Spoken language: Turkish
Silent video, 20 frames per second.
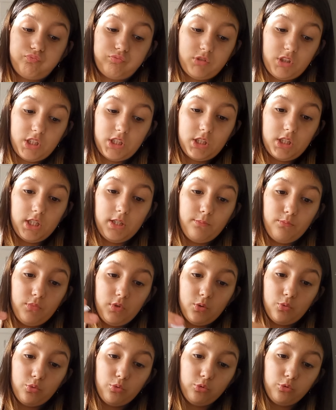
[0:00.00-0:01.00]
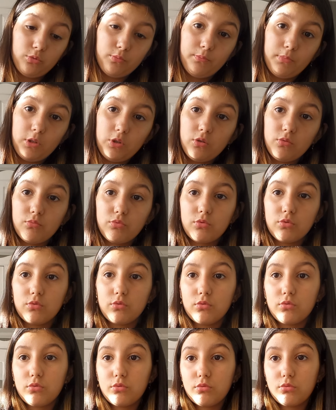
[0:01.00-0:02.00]
Ciddiyim gibi buldum biliyor
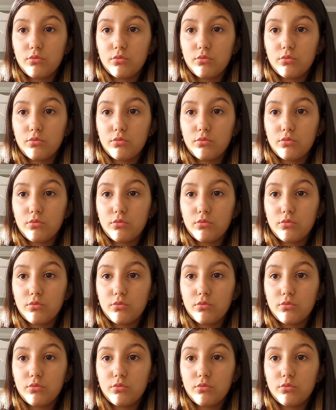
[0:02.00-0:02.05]
musunuz?